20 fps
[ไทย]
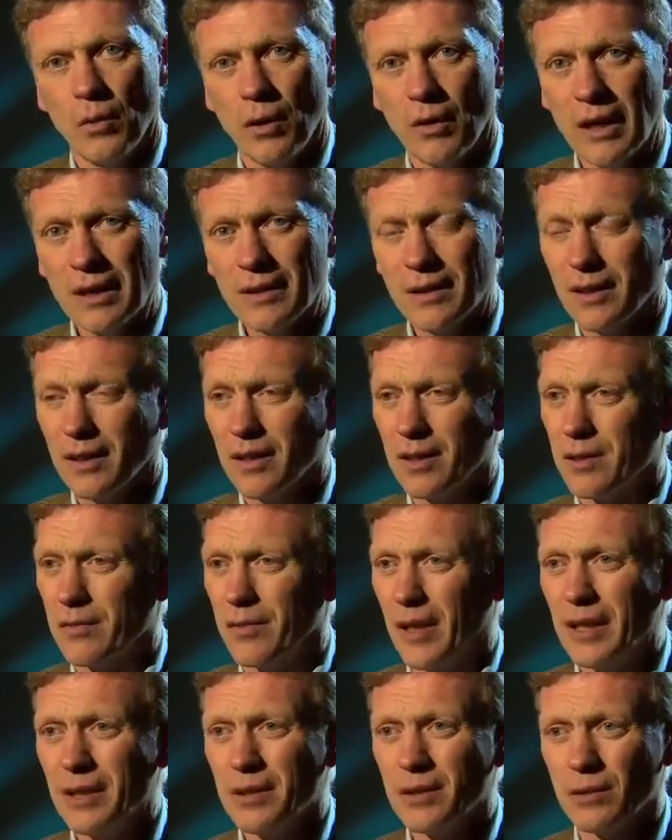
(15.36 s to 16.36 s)
แน่นอนอย่าง
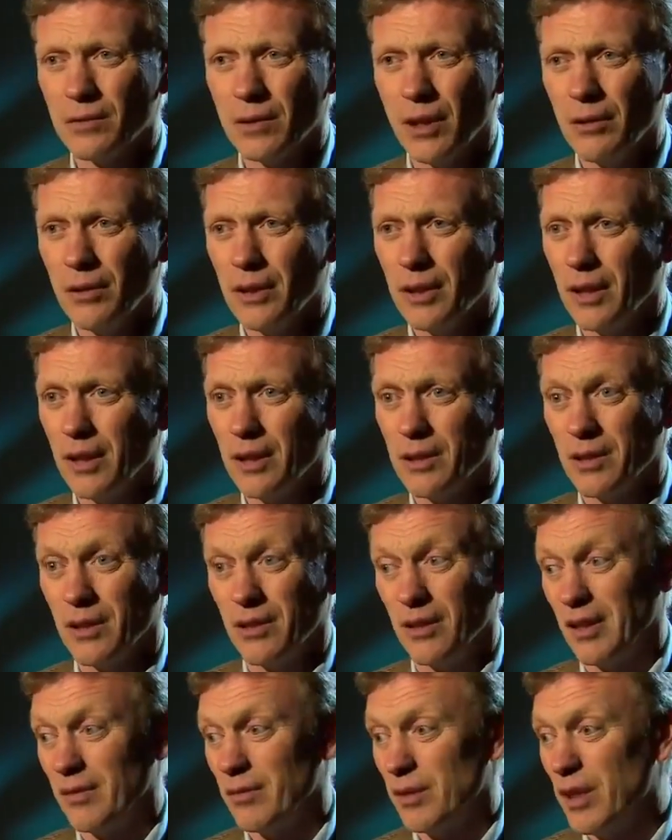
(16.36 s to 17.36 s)
ที่สุดผมเป็นแฟน
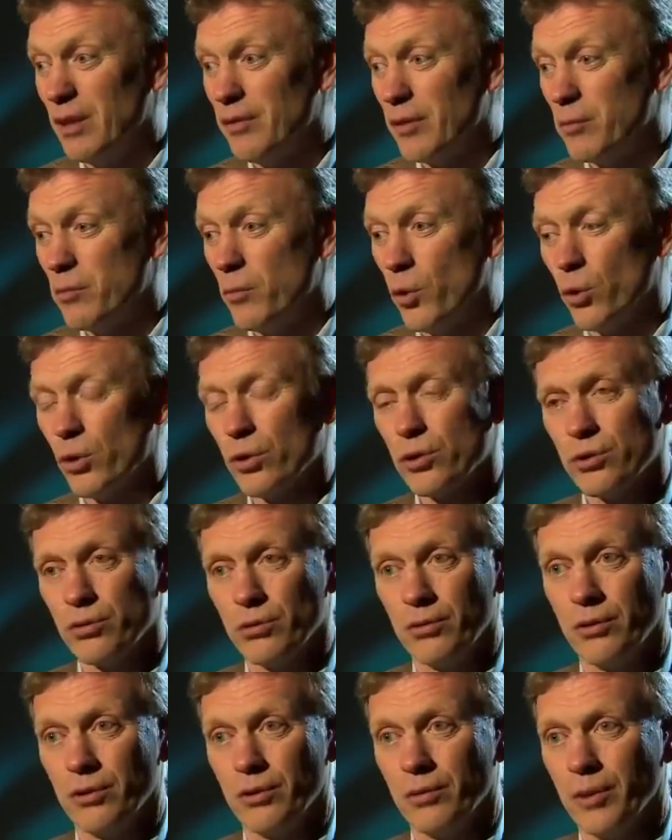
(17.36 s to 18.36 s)
ตัวยงของพวกเธอ
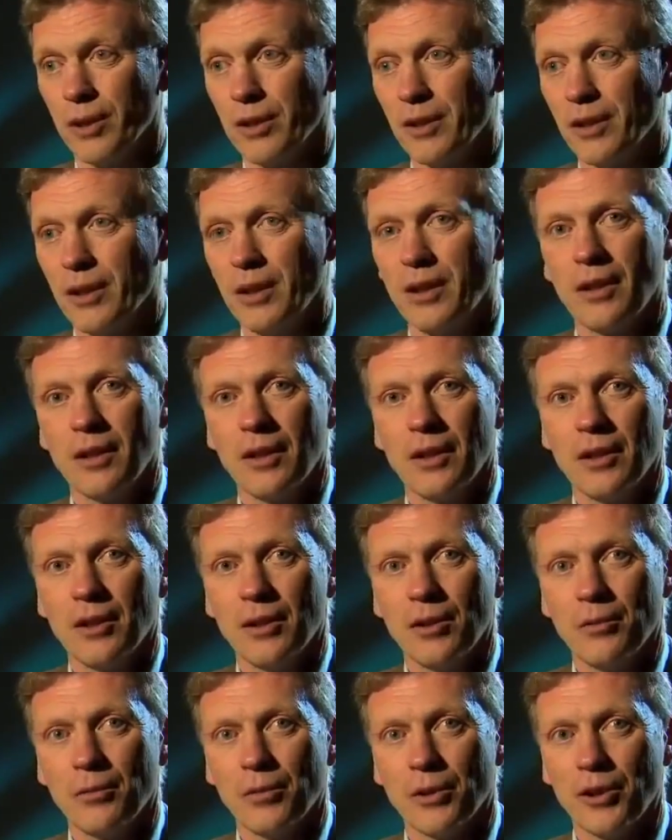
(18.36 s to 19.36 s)
มานานมาก
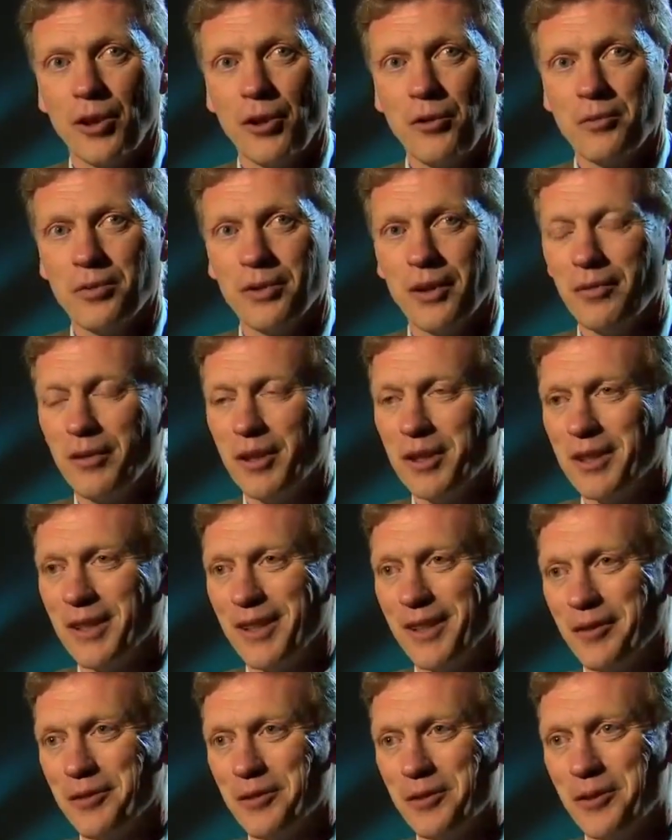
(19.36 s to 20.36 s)
แต่คุณควรจะไป
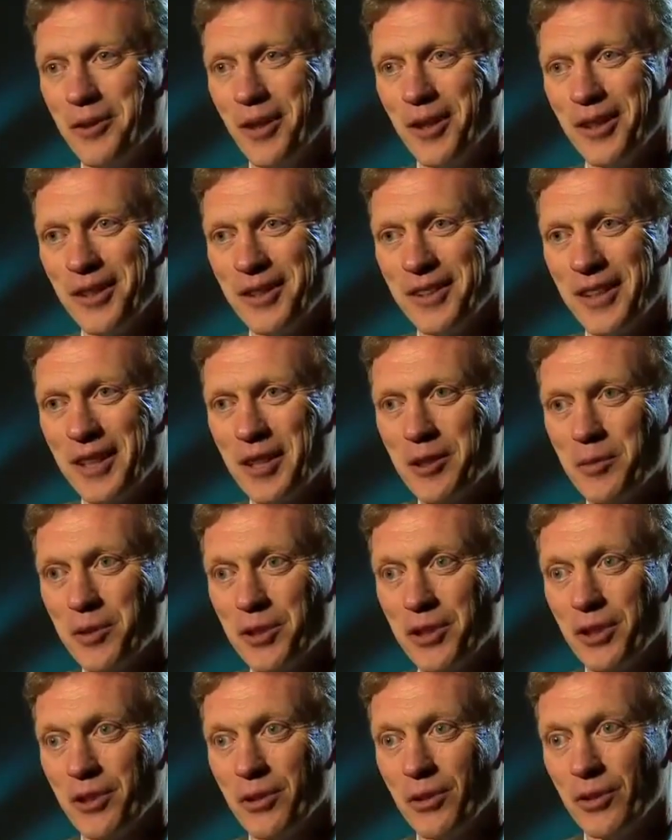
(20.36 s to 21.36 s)
ถามพวกเธอมากก
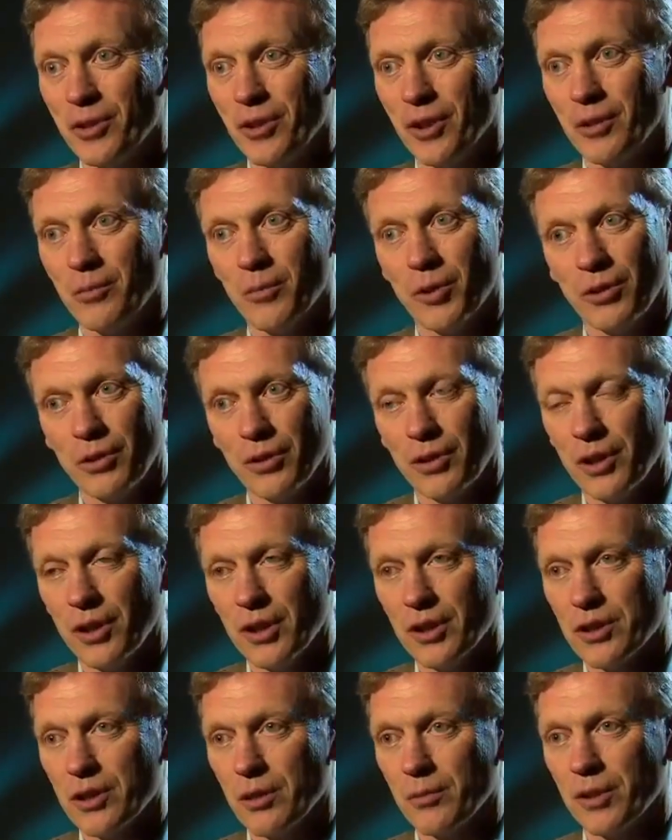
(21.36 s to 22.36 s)
ว่าว่ารู้จักผู้จัดการ
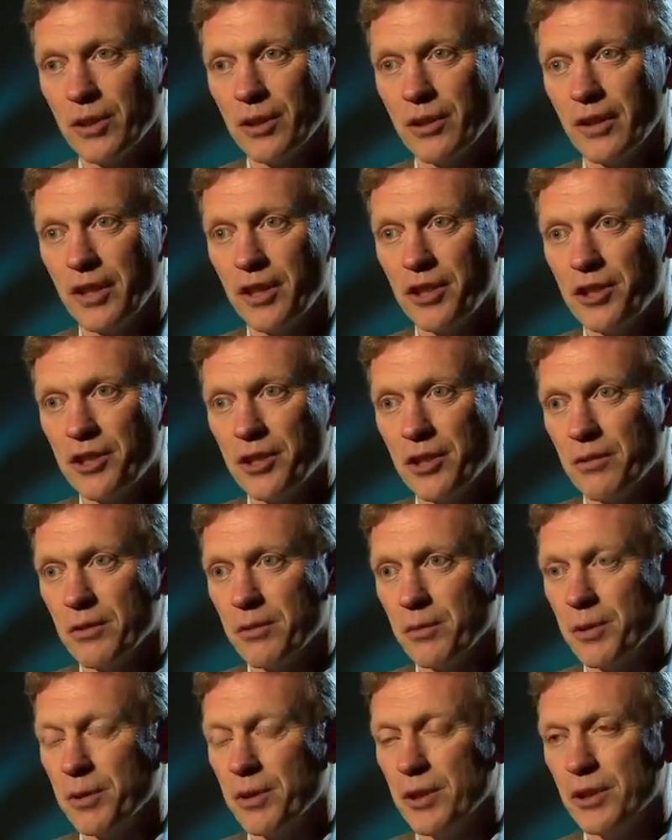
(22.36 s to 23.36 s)
ทีมฟุตบอลหนุ่มใหญ่
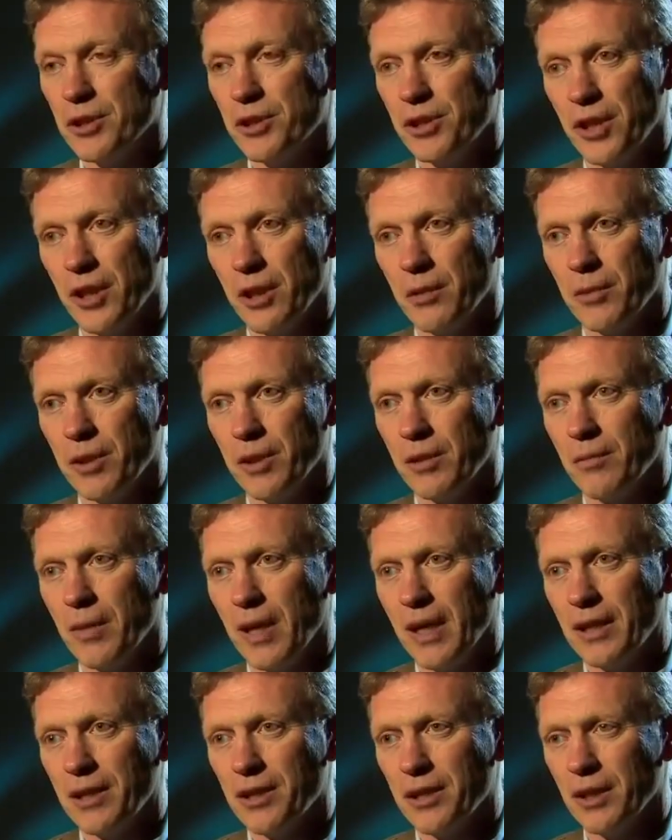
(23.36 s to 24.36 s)
ใจซื่อคนนี้บ้า
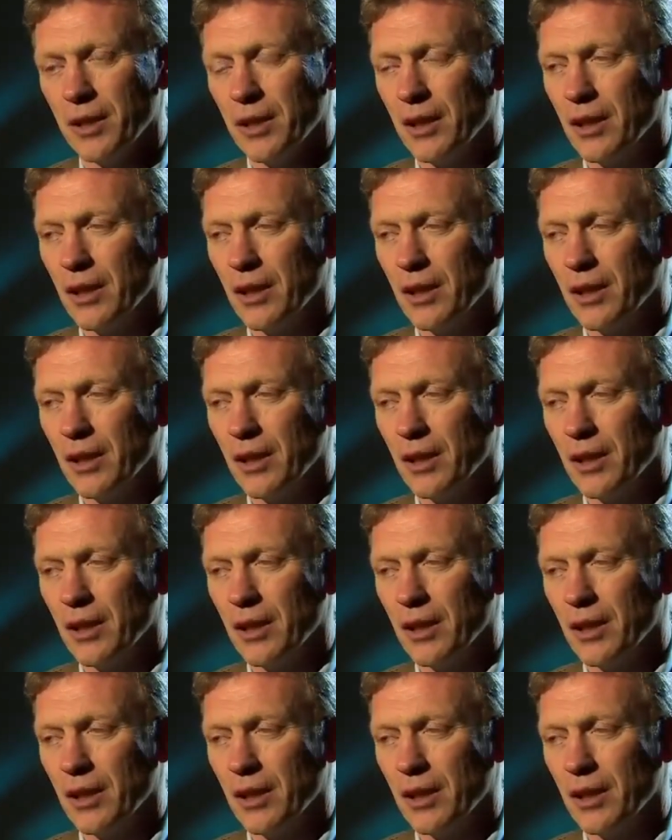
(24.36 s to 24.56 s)
งไหม